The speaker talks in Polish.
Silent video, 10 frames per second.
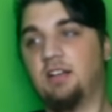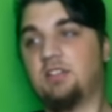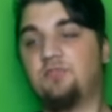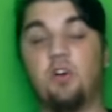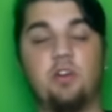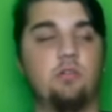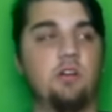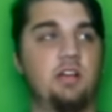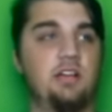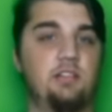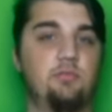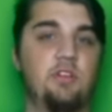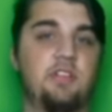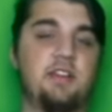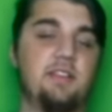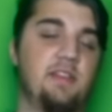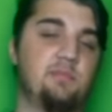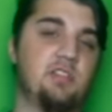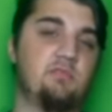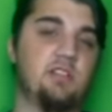swoją dłoń. Na
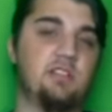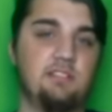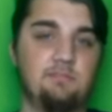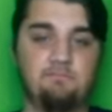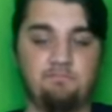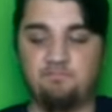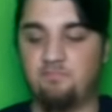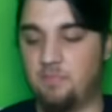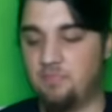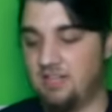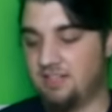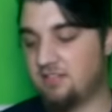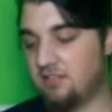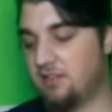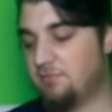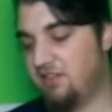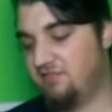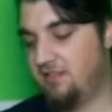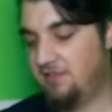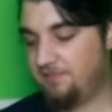przykład, no, byle co, no naprawdę.